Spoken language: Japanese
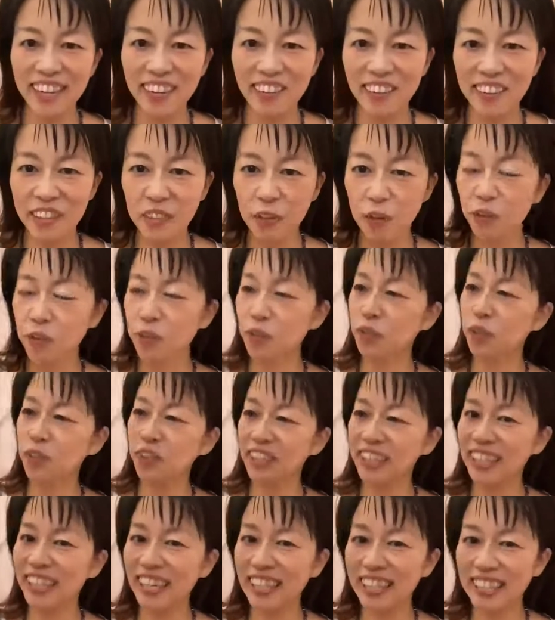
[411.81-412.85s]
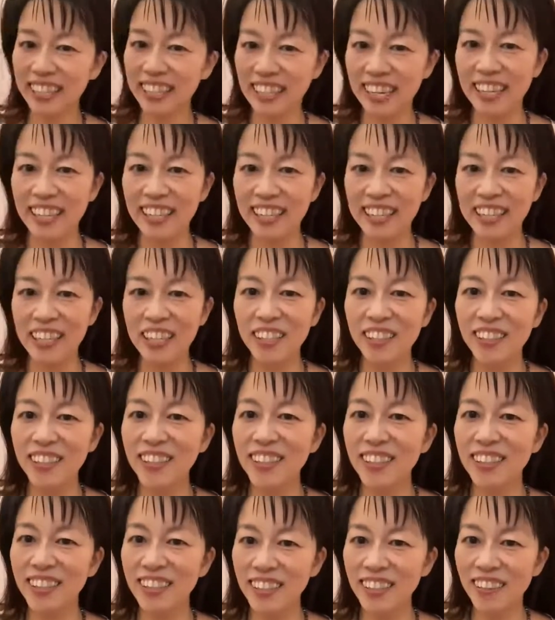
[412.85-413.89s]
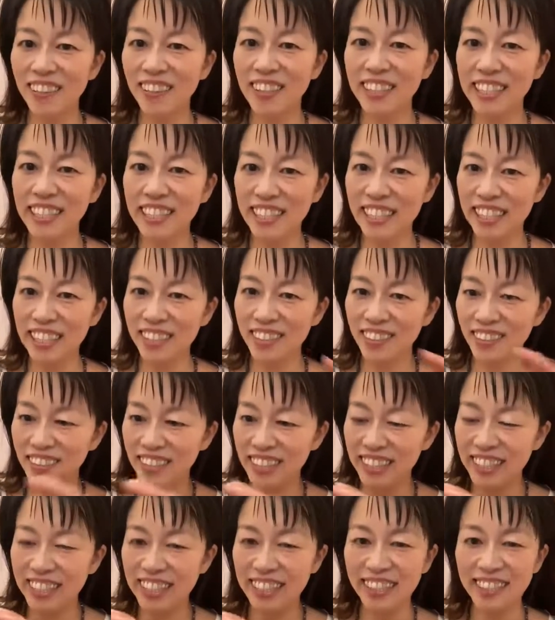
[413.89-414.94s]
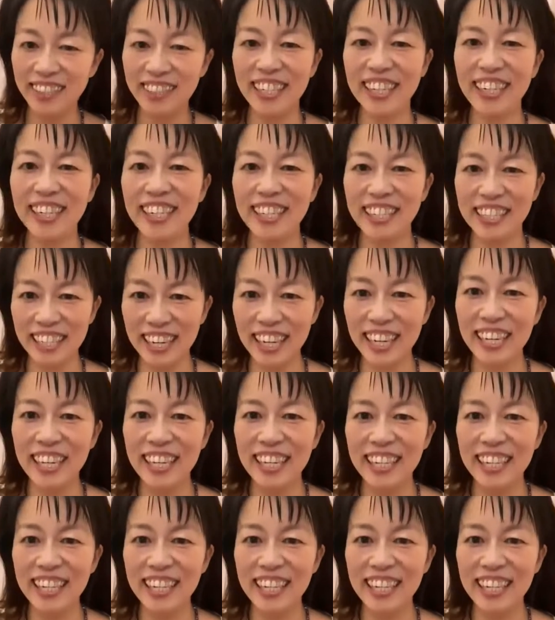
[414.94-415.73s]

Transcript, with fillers: これ日本のコインかって、でそうすると意識がそっちに行くじゃないですか。